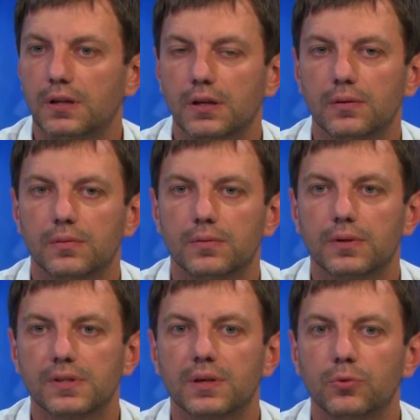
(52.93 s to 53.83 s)
Да,
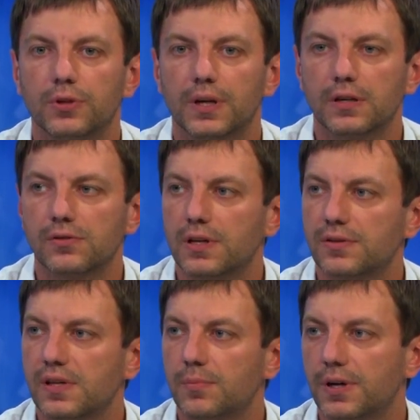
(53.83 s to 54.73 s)
разработана
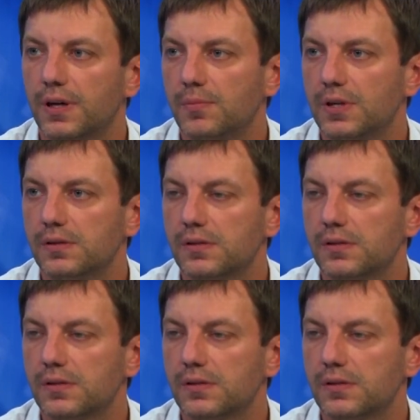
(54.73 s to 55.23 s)
государственная программа